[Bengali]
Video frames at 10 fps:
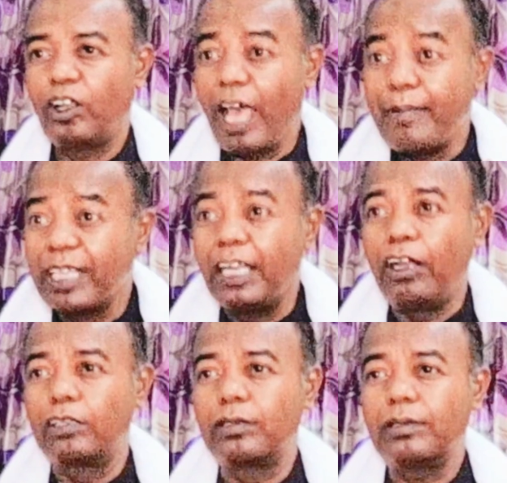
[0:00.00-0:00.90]
এটা হলো
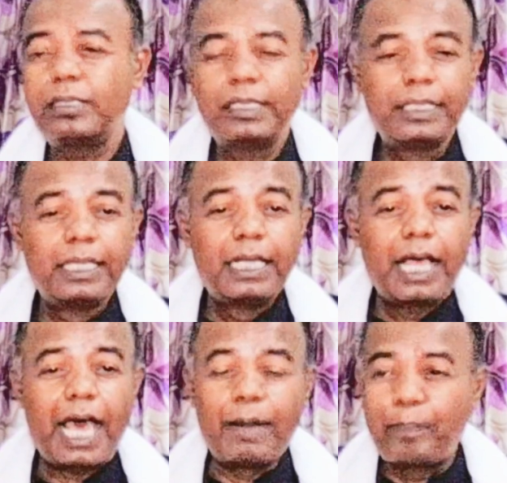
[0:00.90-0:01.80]
আবিধানিক অর্থ
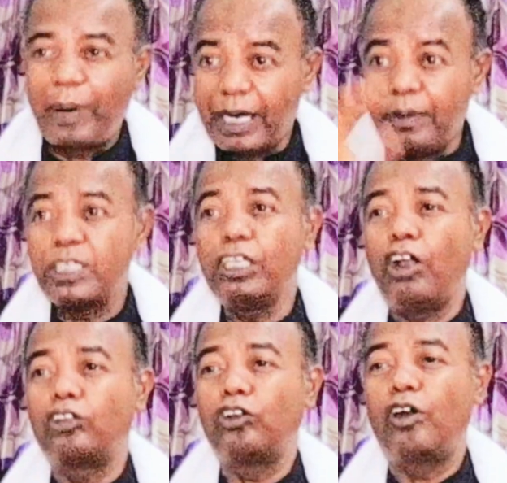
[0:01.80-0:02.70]
আর
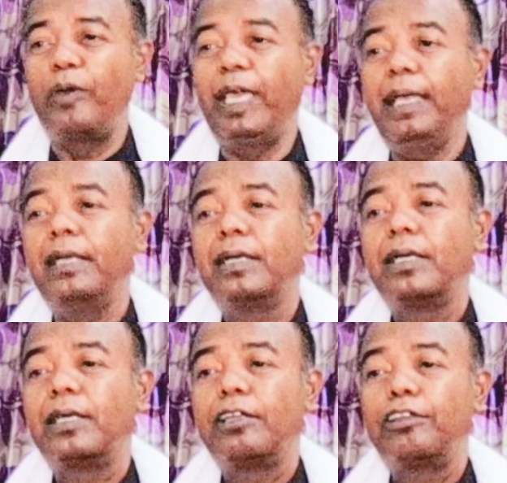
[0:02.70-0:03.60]
পারিভাষিক অর্থ হবে
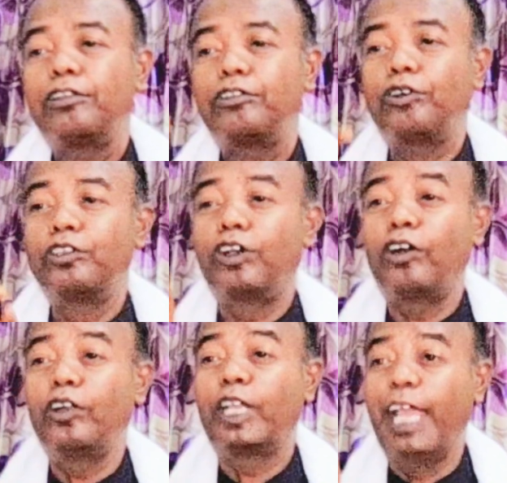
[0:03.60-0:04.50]
তোর
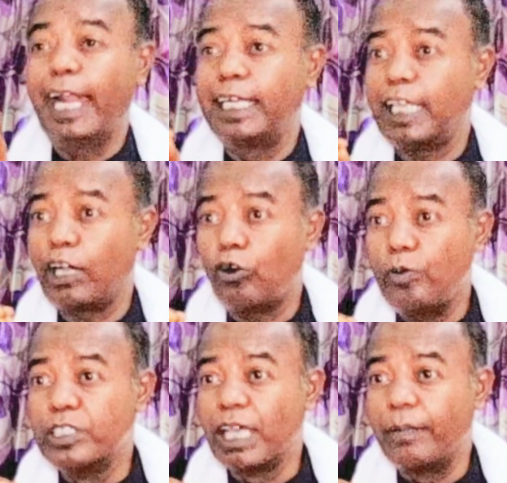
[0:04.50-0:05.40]
যখন জ্ঞানটা
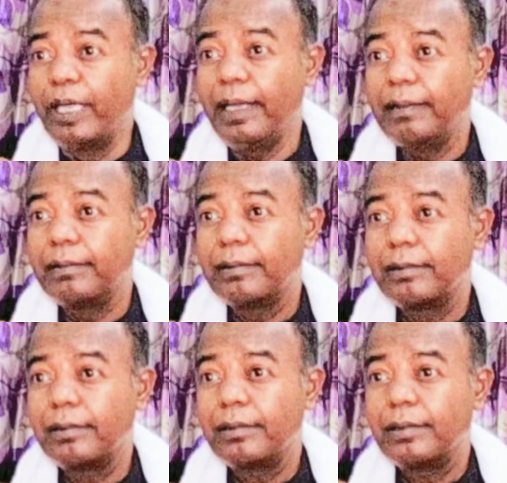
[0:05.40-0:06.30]
কমে যাবে
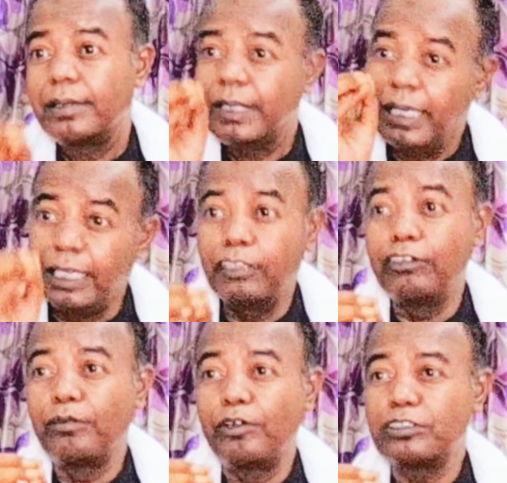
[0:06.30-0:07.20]
এটাই
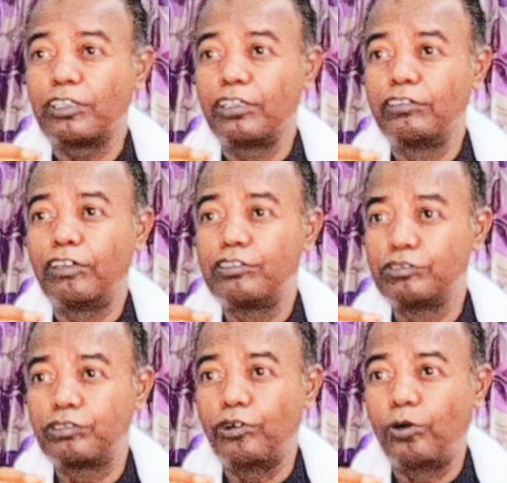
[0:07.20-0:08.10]
তোর মস্তকের জল
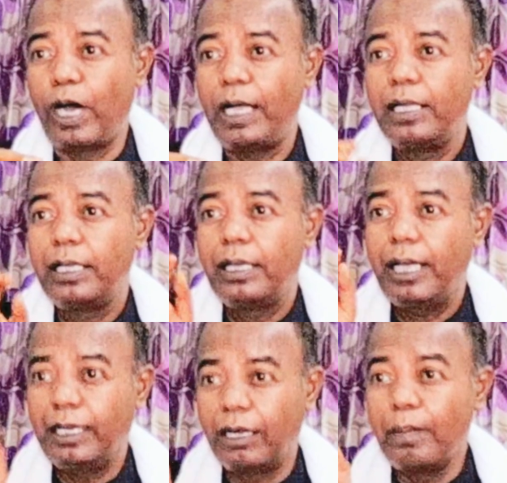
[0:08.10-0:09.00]
শুষ্ক হওয়া
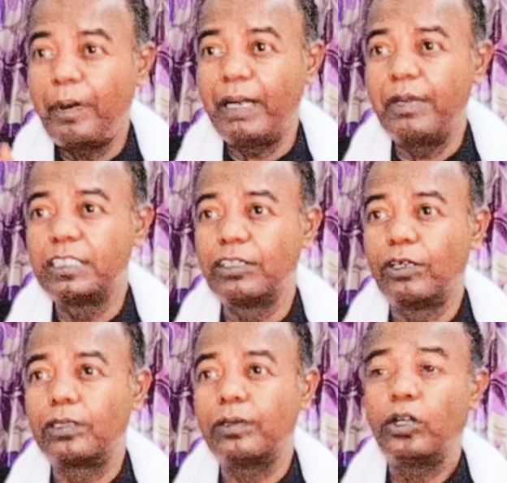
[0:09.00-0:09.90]
এটা হলো পারিভাষিক
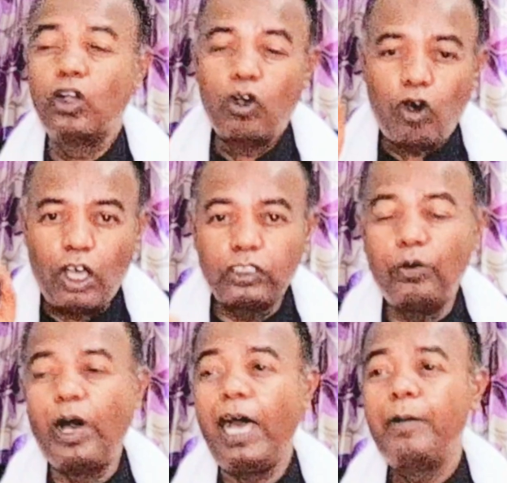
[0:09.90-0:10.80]
অর্থ
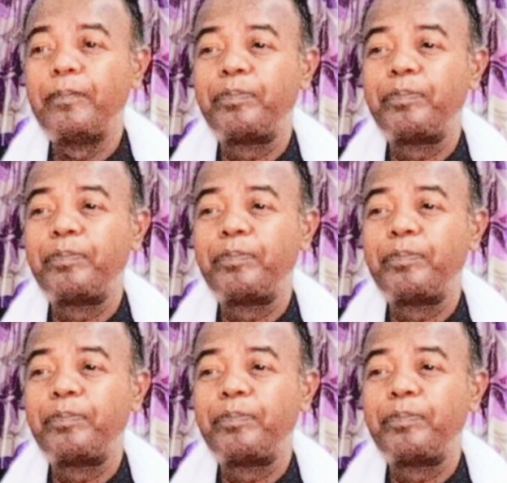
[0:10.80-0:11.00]
অথবা